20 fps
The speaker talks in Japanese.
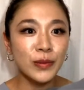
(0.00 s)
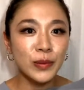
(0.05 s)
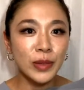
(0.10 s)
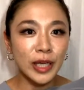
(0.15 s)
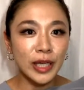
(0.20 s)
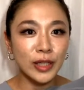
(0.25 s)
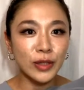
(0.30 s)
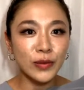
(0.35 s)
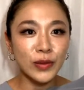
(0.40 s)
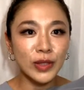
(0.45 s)

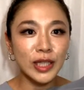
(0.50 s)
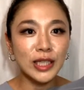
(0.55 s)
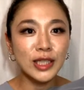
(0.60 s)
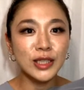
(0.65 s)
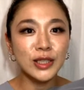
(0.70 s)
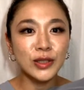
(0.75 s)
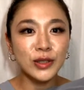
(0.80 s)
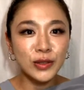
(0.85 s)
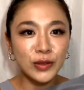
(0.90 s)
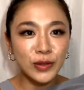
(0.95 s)
えーと、と
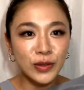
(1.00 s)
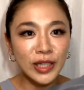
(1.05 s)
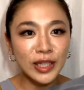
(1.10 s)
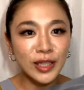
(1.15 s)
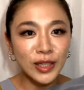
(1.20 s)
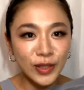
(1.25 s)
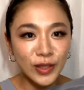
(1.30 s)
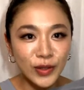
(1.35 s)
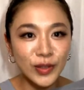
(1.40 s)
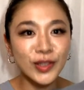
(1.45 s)
私の応援
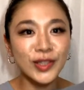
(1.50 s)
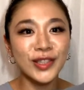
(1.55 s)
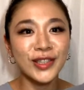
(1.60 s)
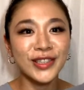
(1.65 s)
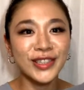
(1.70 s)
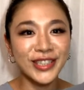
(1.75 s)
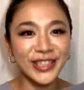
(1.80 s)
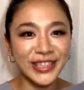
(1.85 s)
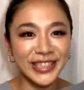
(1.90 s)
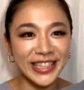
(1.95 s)
と、
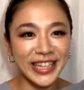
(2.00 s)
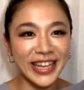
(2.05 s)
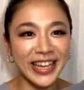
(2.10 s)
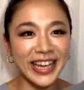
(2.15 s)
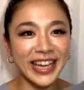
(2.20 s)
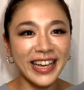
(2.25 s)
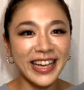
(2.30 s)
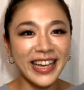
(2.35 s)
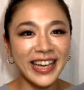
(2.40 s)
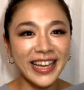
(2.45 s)
そし
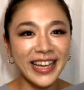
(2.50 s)
て